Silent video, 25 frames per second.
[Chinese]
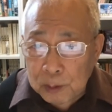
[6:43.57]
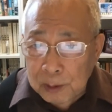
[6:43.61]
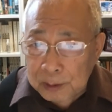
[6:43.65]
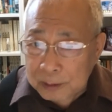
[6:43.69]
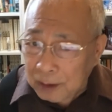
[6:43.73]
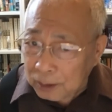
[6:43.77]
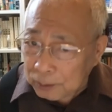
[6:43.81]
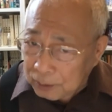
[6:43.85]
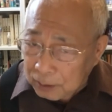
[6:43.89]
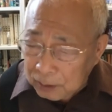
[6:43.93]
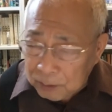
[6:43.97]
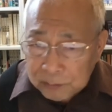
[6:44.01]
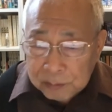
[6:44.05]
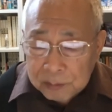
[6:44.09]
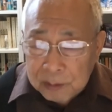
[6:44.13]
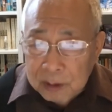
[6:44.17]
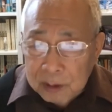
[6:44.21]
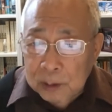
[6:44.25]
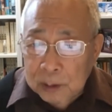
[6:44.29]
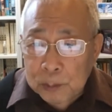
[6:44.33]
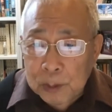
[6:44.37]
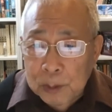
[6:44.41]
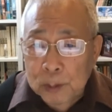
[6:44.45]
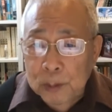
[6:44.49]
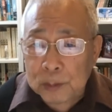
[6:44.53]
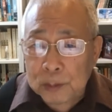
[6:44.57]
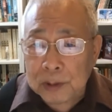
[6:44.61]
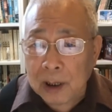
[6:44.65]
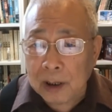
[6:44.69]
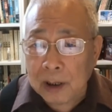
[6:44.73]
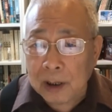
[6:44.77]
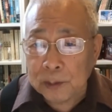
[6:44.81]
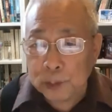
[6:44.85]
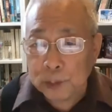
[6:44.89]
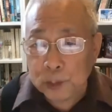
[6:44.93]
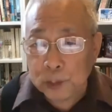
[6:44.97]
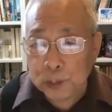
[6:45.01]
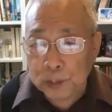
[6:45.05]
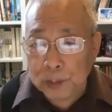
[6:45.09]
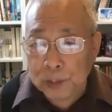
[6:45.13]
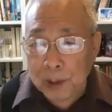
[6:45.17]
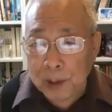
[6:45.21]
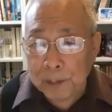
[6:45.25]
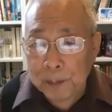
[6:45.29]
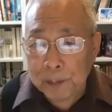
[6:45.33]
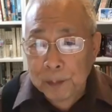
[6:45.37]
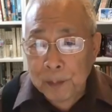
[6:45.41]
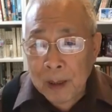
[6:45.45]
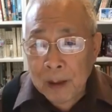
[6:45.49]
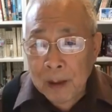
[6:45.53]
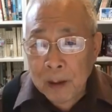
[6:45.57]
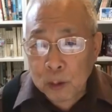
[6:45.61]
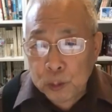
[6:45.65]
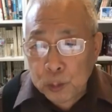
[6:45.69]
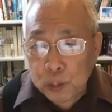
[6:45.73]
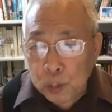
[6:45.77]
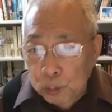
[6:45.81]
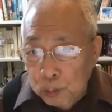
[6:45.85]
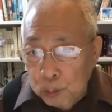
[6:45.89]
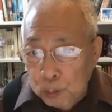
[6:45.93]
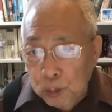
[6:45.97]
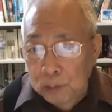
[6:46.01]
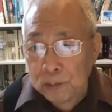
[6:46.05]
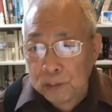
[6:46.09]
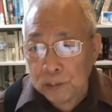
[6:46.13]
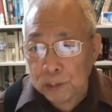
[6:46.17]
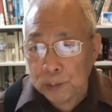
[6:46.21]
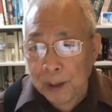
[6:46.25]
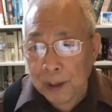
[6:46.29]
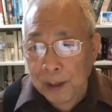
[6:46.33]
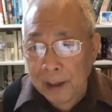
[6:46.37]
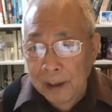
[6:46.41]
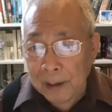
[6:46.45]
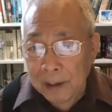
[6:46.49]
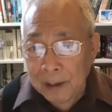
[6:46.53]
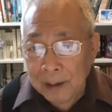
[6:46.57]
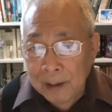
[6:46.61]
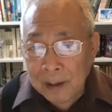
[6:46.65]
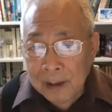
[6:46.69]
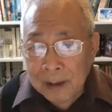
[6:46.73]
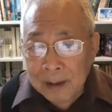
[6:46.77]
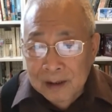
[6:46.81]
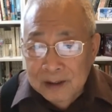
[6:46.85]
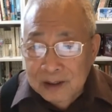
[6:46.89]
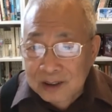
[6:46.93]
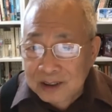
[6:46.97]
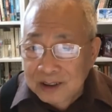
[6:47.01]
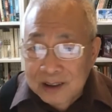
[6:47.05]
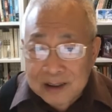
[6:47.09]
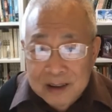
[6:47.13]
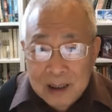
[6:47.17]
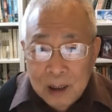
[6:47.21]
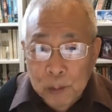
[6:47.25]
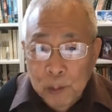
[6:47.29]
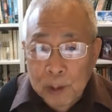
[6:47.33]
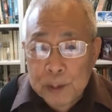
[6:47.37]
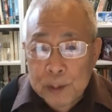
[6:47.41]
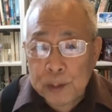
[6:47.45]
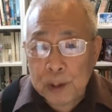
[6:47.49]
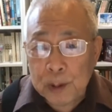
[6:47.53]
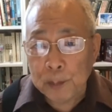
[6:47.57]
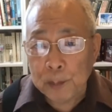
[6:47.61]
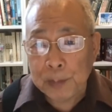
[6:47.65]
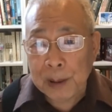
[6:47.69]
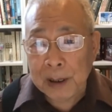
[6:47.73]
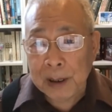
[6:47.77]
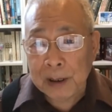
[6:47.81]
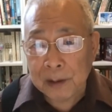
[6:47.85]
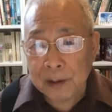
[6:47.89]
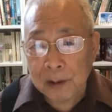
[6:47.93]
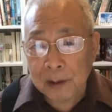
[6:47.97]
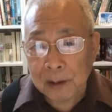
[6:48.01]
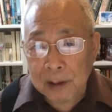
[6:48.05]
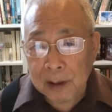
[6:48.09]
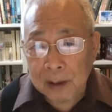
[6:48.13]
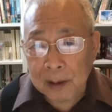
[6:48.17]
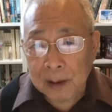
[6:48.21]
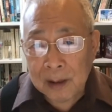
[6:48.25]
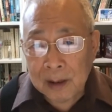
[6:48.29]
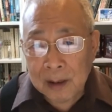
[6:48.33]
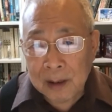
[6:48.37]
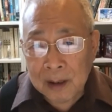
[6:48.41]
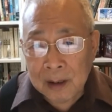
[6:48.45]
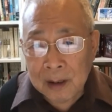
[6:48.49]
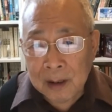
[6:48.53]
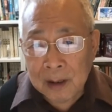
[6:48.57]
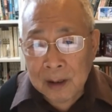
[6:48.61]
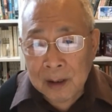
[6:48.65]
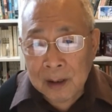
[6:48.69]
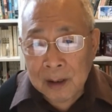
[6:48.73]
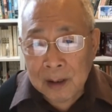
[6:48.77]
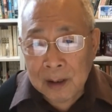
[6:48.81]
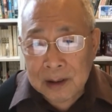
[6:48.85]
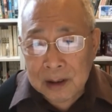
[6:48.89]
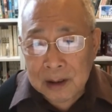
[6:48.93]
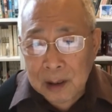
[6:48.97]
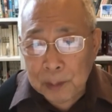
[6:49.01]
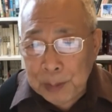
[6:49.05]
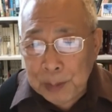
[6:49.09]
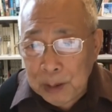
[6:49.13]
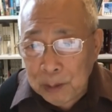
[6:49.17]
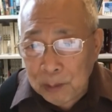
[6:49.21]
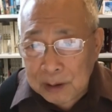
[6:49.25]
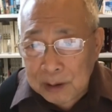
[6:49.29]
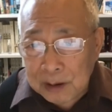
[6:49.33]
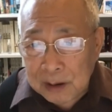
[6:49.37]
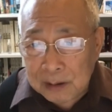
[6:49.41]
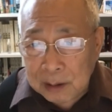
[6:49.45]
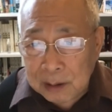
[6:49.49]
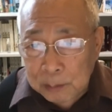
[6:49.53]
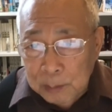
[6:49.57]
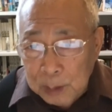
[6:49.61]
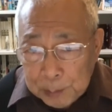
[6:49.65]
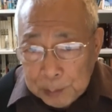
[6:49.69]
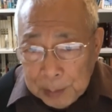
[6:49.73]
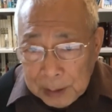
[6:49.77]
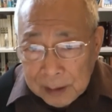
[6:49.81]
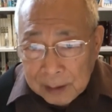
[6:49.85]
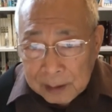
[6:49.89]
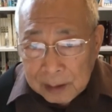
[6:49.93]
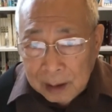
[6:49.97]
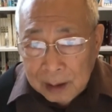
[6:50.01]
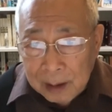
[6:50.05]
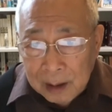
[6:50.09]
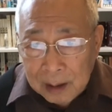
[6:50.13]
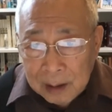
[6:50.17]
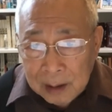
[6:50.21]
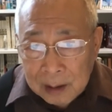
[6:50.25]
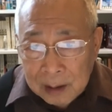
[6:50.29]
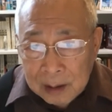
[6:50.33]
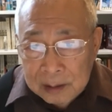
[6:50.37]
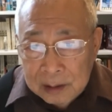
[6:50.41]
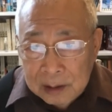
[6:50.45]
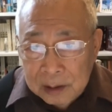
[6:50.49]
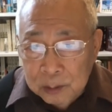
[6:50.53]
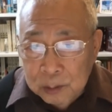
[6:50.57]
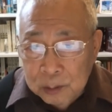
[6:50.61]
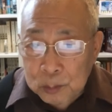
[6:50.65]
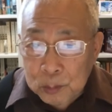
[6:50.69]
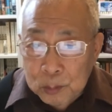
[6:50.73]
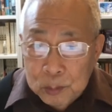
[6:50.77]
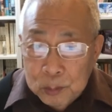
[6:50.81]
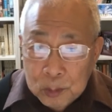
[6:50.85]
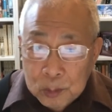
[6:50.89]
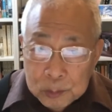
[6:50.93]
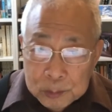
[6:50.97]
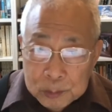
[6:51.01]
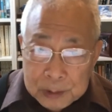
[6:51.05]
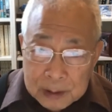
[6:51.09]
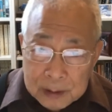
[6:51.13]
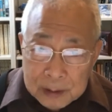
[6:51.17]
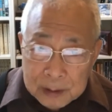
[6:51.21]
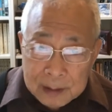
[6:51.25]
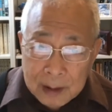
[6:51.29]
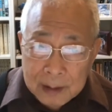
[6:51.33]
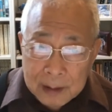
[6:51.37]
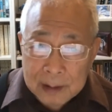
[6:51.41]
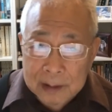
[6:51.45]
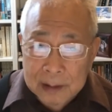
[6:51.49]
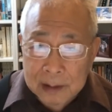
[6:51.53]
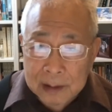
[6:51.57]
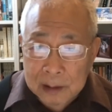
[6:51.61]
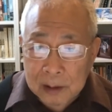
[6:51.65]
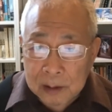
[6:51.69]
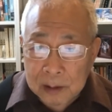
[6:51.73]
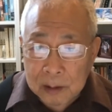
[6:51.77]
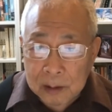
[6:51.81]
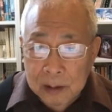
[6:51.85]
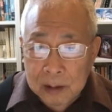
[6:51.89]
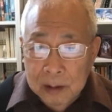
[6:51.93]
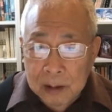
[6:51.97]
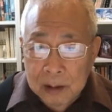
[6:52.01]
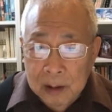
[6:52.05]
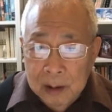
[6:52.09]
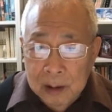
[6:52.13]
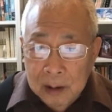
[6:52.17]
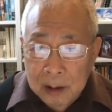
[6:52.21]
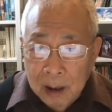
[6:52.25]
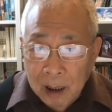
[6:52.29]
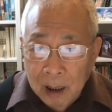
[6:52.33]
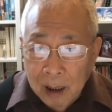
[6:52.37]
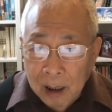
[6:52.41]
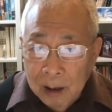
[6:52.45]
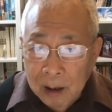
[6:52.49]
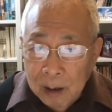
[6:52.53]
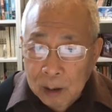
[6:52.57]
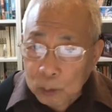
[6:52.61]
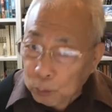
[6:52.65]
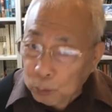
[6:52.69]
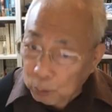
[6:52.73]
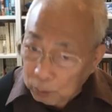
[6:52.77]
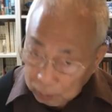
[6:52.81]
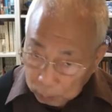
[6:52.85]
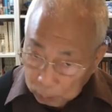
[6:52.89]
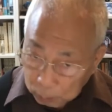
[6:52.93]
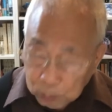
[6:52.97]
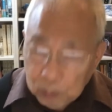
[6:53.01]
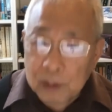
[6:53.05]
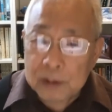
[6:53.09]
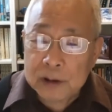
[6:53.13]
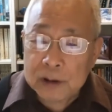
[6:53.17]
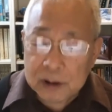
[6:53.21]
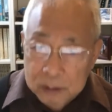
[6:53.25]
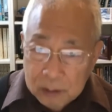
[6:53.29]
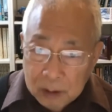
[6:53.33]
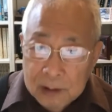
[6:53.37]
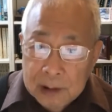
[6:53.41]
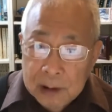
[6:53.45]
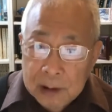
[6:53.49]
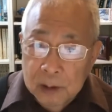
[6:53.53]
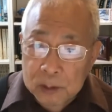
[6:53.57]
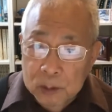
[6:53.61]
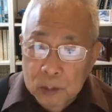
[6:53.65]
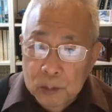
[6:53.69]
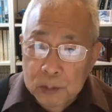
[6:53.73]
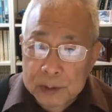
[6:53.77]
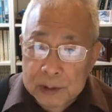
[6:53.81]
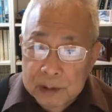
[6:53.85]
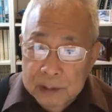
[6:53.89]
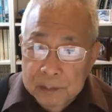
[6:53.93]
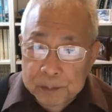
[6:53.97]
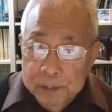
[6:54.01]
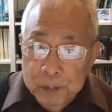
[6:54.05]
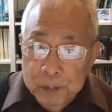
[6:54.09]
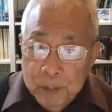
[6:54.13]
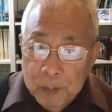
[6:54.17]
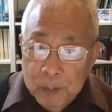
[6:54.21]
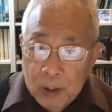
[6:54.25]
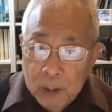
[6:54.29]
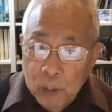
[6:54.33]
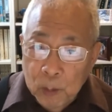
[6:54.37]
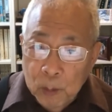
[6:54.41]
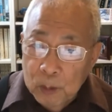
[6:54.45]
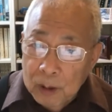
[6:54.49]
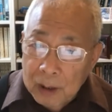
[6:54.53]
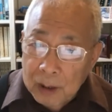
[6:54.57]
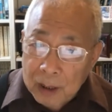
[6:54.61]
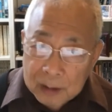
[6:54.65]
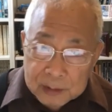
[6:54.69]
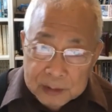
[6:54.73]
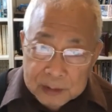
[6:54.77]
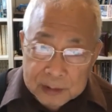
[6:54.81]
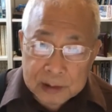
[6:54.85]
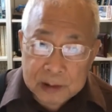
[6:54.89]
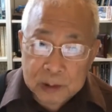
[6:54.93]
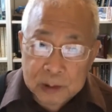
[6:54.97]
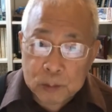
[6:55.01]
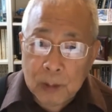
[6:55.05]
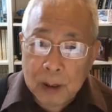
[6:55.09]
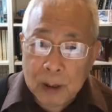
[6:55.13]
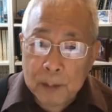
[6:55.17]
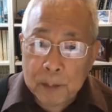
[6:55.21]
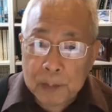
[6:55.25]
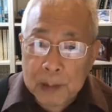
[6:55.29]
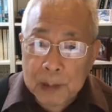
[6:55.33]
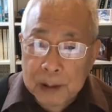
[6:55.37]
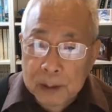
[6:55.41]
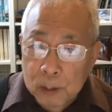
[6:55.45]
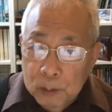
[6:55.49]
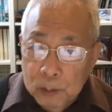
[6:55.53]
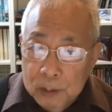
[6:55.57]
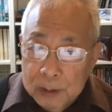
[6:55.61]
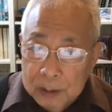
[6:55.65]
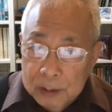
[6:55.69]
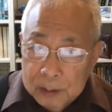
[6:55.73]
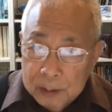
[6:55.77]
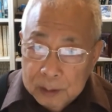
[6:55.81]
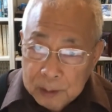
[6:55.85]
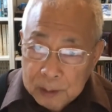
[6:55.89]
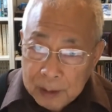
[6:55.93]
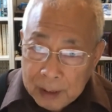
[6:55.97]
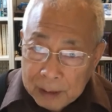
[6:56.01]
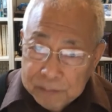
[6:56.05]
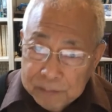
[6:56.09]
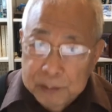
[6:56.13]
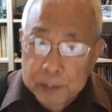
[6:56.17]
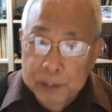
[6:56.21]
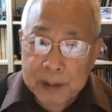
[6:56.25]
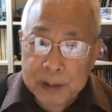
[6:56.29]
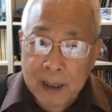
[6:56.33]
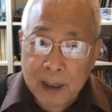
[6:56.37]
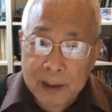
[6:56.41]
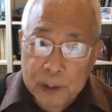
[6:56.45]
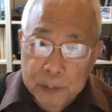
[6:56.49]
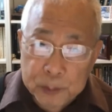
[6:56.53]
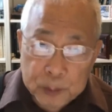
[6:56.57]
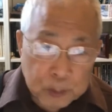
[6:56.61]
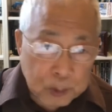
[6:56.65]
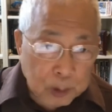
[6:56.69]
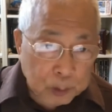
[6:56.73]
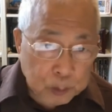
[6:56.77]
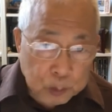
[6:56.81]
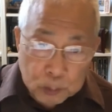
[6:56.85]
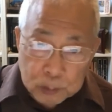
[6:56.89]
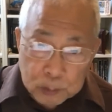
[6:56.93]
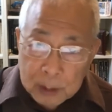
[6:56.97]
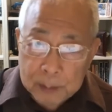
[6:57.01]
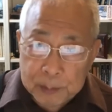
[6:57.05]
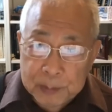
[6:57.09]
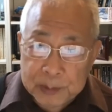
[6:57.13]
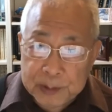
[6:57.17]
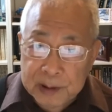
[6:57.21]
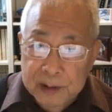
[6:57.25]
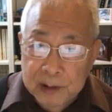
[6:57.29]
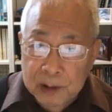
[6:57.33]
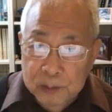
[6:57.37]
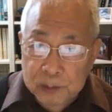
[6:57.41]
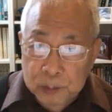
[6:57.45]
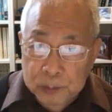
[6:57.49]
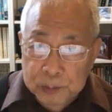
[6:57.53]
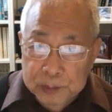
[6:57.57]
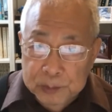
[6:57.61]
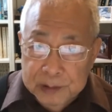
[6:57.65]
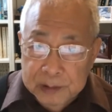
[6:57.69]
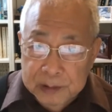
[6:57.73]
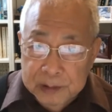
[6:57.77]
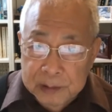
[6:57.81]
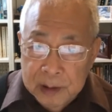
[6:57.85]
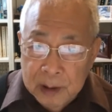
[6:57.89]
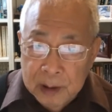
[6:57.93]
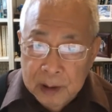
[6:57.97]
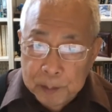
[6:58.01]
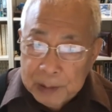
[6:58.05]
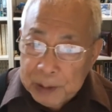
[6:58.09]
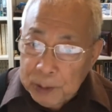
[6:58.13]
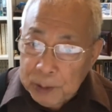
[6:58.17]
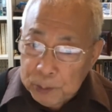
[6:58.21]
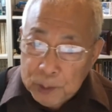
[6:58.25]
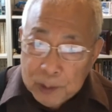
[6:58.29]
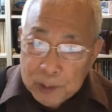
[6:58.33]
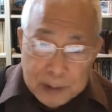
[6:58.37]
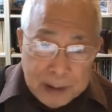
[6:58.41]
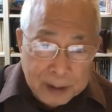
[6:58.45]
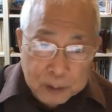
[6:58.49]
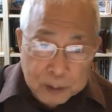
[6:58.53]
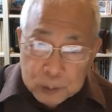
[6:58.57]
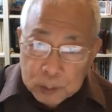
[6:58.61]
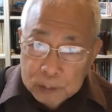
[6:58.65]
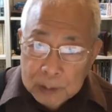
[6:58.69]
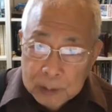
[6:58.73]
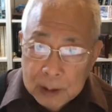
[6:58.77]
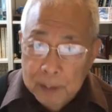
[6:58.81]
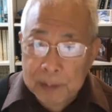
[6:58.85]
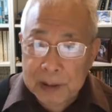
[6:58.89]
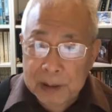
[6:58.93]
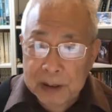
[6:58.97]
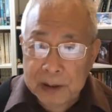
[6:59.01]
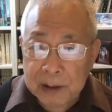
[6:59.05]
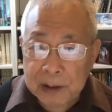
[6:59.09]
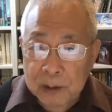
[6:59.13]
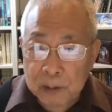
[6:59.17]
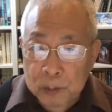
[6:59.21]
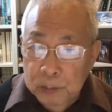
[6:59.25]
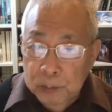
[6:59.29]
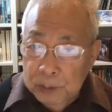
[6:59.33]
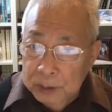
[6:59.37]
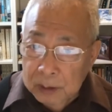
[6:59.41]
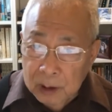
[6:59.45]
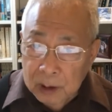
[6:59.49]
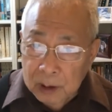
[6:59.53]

但政府的人员都是很穷的，穷公务员。可是现在完全变了，变化是怎么变的？是中共进来以后啊，我我知道一个东西，我很奇怪，美国的 FBI 也从来不提这个东西，民间也从来没提过东西。